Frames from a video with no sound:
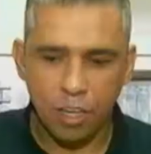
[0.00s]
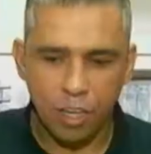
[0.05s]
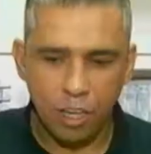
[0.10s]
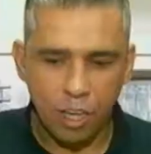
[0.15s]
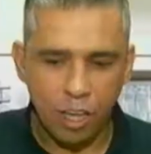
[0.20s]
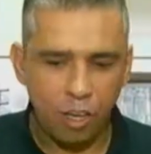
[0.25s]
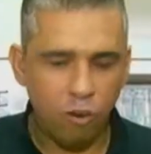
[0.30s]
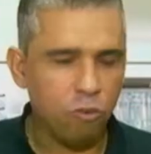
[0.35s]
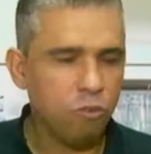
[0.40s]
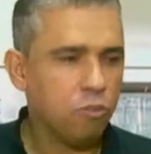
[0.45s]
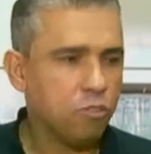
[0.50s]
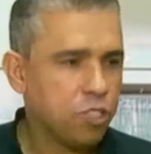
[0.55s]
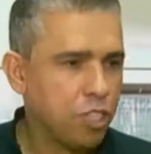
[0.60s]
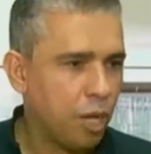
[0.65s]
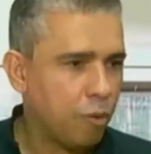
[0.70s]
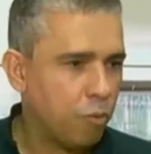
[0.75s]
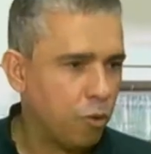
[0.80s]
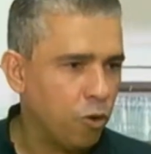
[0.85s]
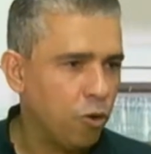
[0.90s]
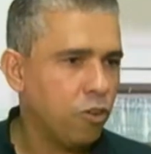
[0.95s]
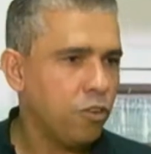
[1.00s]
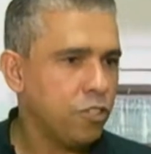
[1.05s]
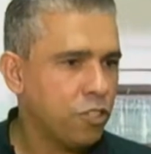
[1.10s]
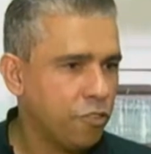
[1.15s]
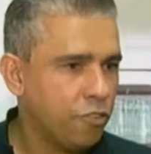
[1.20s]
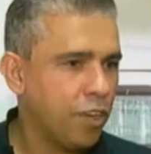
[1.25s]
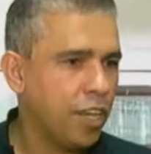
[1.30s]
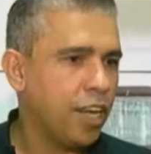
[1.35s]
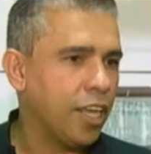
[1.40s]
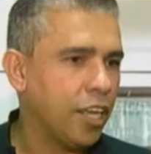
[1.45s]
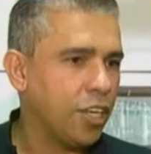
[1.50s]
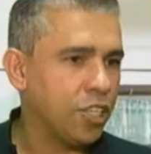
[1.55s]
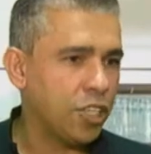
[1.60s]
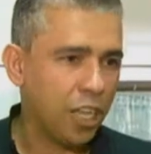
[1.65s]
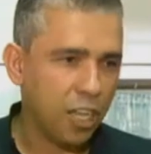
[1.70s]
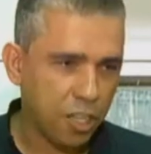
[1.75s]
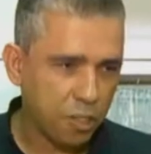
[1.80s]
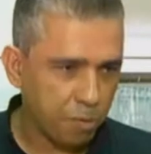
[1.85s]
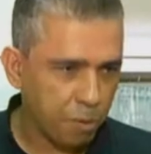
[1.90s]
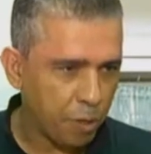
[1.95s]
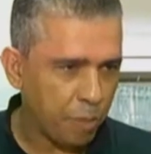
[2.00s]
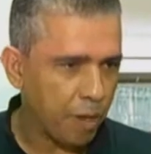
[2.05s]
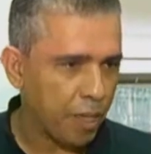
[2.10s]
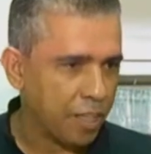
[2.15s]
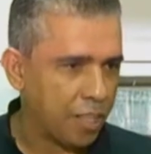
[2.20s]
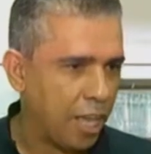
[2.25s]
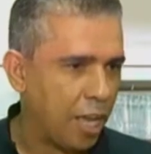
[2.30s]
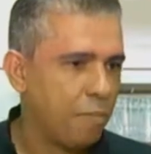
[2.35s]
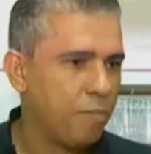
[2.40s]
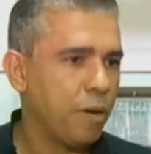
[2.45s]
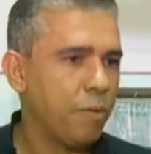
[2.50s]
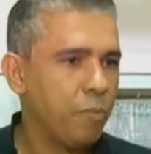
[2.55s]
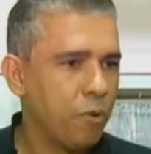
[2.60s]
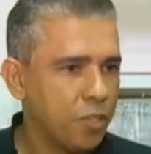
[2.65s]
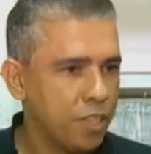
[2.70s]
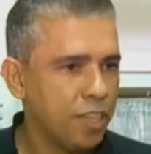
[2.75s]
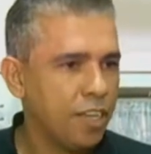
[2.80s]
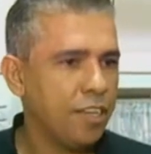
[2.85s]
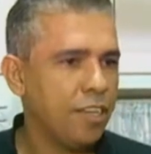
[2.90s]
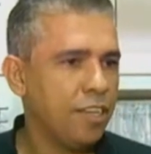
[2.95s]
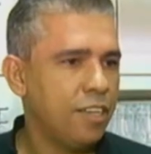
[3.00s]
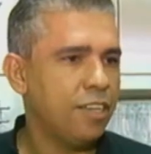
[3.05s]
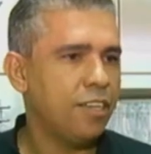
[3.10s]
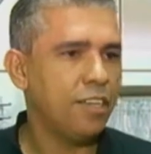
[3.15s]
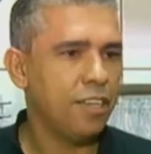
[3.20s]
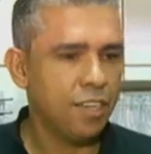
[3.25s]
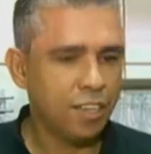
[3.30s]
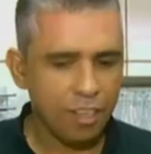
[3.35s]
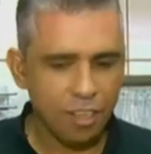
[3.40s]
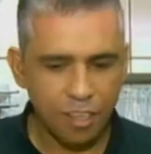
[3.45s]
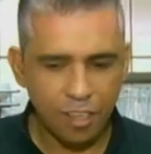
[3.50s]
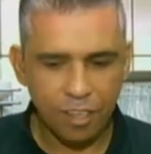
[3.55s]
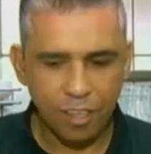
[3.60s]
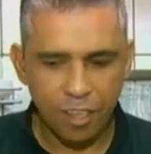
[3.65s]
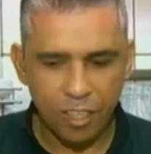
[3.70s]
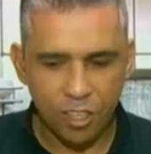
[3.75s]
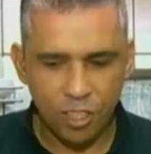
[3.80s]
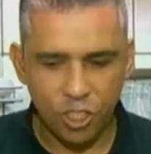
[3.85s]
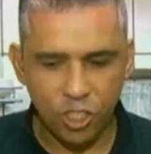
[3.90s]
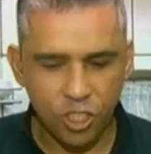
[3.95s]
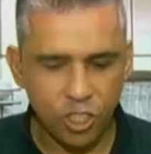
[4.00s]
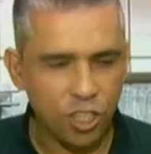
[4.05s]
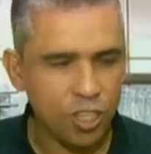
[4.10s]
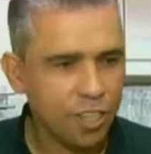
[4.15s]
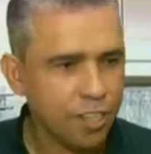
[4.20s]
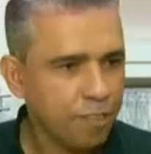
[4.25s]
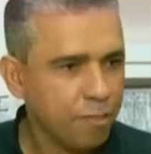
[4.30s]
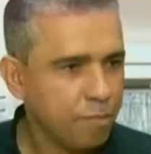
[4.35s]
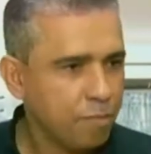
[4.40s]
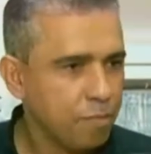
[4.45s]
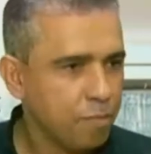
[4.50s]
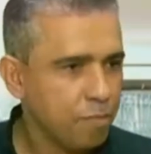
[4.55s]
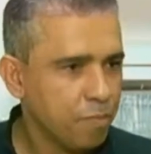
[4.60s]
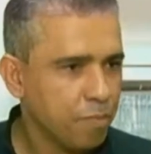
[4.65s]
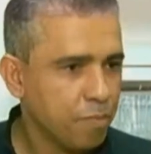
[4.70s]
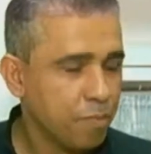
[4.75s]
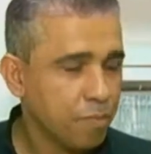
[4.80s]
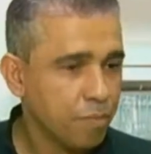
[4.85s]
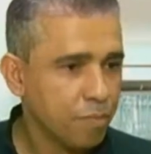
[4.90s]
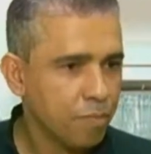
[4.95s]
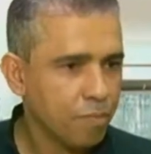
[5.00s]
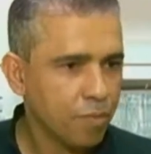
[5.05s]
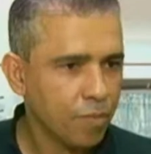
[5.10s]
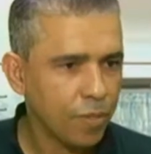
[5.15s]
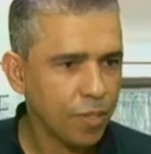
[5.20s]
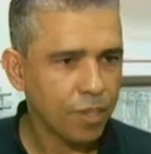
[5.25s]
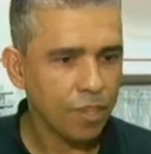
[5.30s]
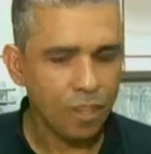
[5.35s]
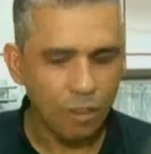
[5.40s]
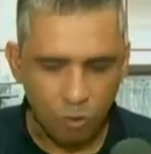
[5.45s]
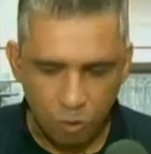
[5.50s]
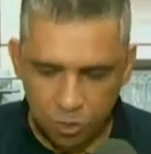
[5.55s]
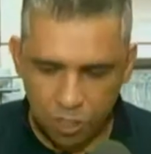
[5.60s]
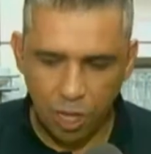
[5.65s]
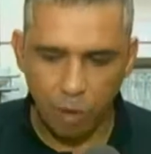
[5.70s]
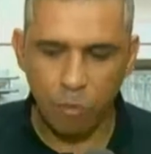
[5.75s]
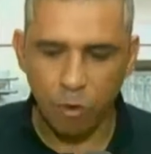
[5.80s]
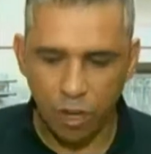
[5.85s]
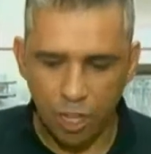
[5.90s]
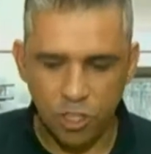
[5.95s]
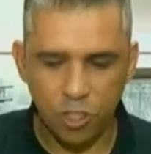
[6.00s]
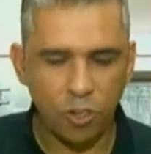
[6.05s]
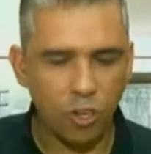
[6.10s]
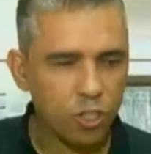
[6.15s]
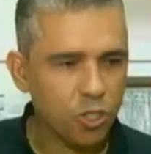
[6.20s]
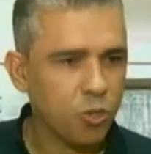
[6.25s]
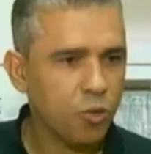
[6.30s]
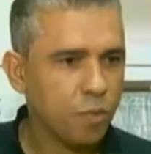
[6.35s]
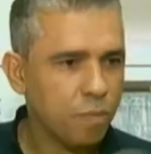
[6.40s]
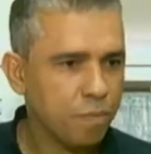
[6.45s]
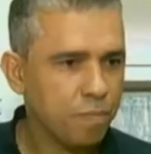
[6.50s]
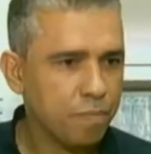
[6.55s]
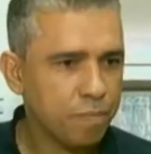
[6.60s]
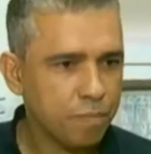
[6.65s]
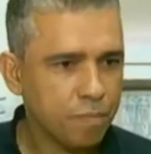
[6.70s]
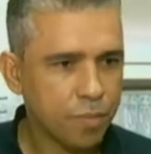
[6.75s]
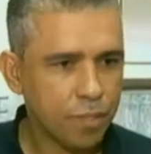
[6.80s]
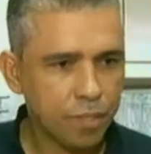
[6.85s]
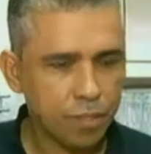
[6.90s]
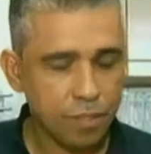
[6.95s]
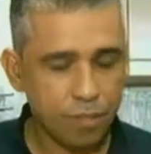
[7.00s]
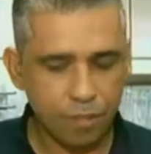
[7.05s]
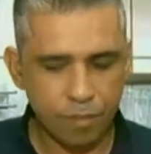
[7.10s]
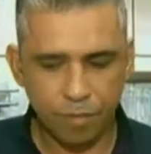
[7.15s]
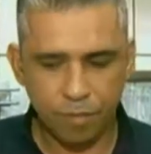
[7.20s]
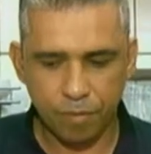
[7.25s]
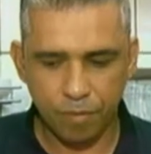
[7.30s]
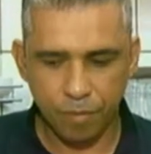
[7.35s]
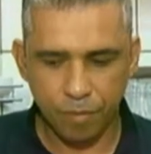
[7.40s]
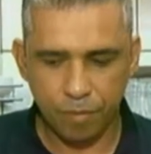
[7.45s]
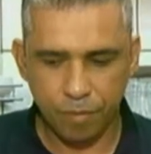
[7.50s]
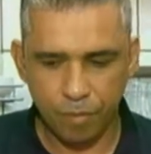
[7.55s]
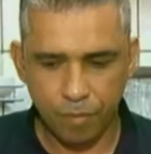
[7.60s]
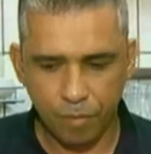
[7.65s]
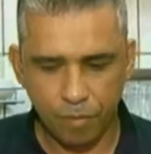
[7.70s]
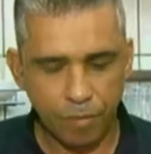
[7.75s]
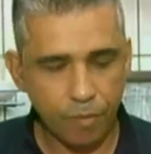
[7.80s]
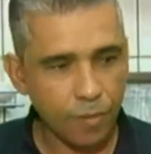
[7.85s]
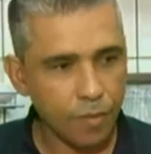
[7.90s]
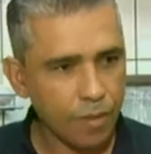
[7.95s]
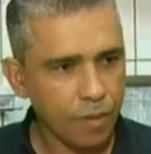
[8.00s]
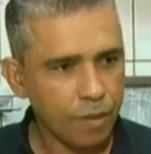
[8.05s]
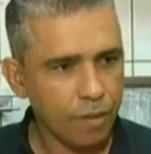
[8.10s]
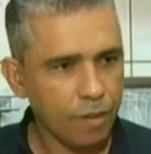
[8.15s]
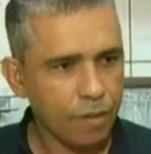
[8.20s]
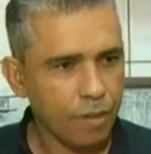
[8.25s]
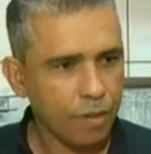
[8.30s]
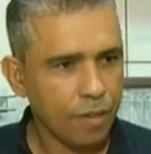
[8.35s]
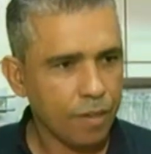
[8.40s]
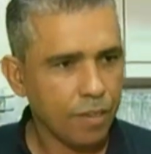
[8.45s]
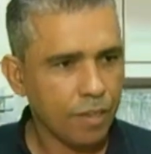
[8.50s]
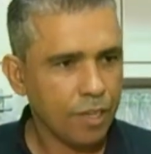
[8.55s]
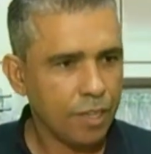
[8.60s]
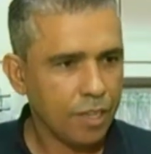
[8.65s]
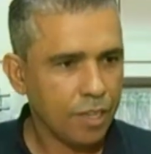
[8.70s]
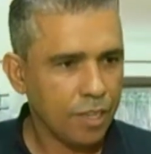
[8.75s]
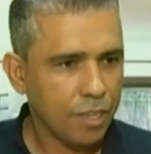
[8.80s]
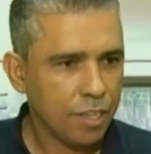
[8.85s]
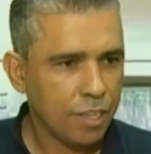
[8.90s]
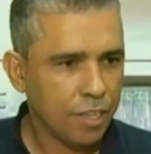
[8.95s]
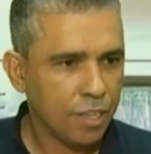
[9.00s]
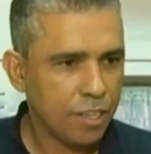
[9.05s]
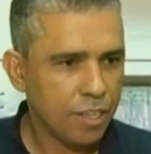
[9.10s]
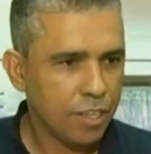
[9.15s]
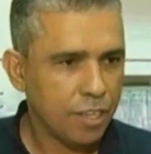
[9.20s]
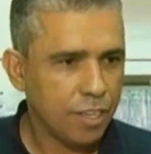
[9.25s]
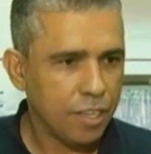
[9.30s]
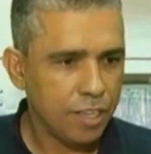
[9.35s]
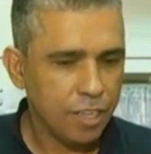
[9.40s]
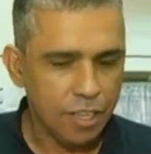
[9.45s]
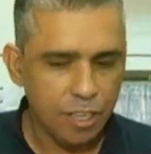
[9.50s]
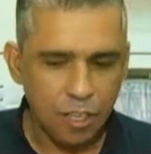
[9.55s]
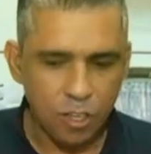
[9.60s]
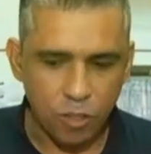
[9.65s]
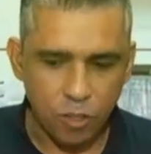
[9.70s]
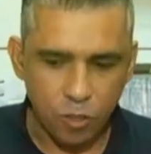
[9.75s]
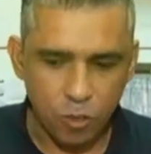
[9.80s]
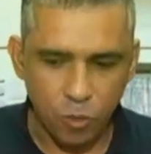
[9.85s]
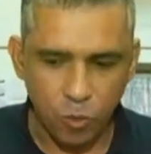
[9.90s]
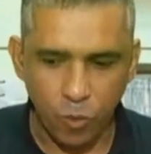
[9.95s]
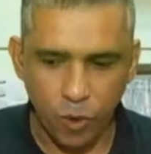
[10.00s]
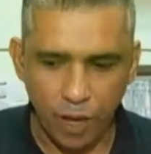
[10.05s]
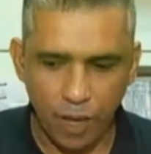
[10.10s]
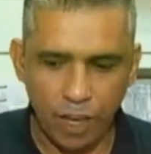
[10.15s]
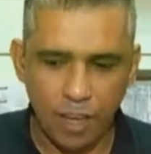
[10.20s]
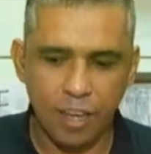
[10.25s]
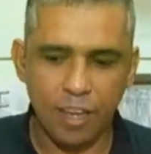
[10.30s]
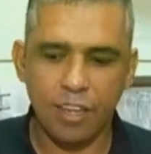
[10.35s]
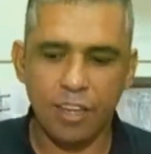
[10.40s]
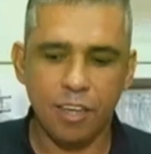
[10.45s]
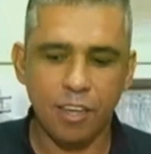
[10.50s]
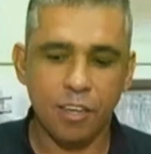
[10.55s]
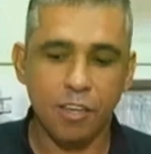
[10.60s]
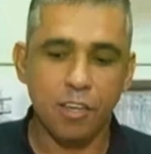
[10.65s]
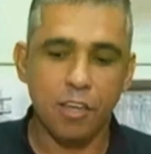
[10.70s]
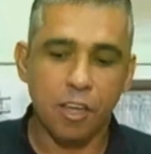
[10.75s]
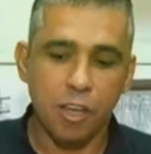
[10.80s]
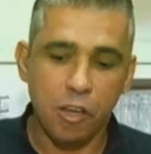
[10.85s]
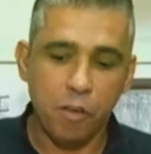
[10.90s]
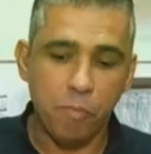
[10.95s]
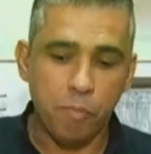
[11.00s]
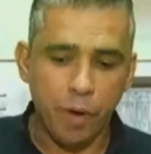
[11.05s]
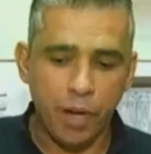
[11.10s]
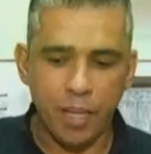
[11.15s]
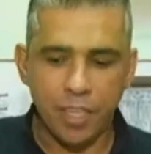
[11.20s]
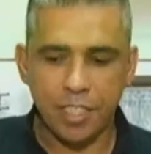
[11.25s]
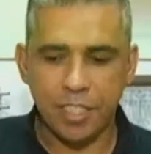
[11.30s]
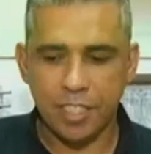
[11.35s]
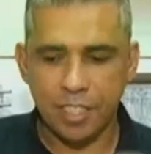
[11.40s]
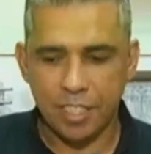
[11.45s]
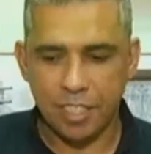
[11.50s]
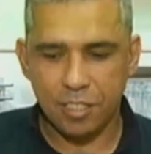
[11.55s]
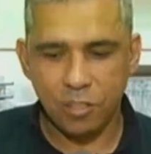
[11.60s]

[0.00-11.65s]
É um sabor diferente, tem que experimentar para poder sentir. Um sabor exótico. Um sabor exótico. Quando a gente vê aquela língua lá no açougue, ela não é tão bonita não, mas no prato assim, passa batido.